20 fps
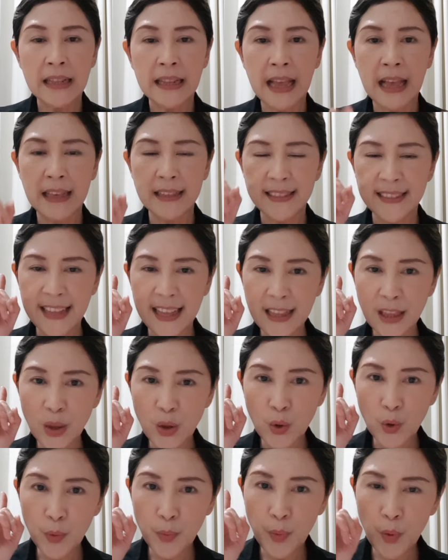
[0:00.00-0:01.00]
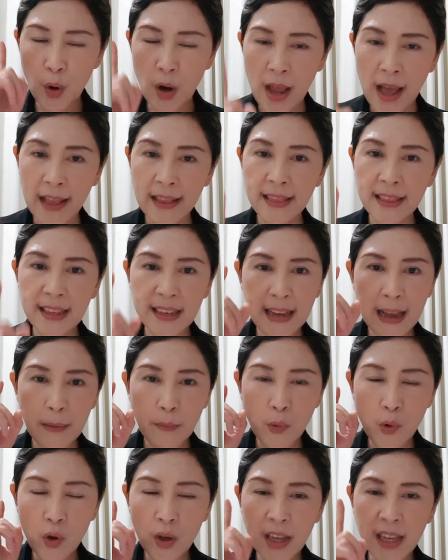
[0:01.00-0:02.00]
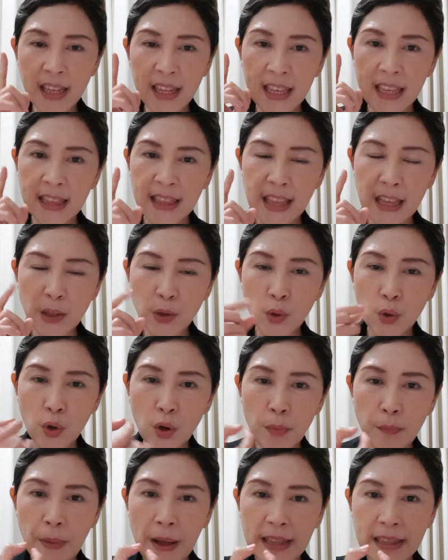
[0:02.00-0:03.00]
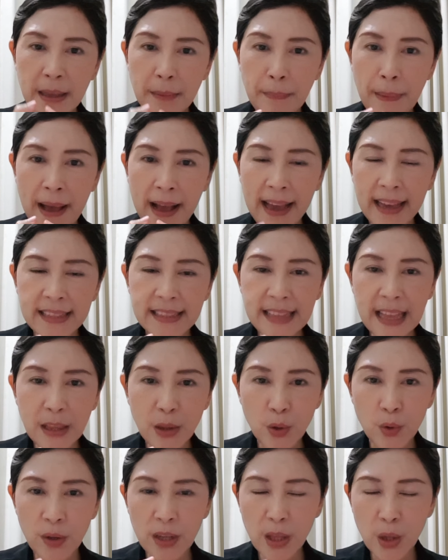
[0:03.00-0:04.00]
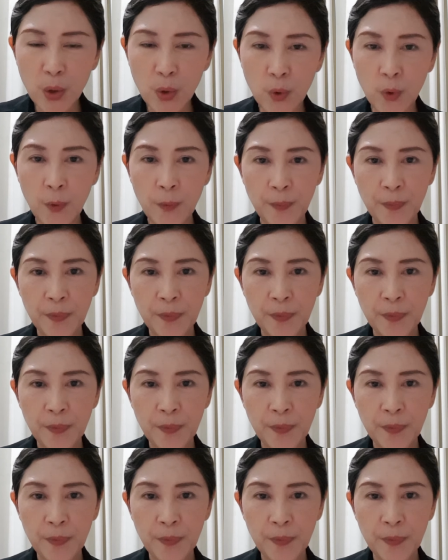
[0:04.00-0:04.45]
nah satu bulan tidak mungkin kita cukup hanya pakai satu itu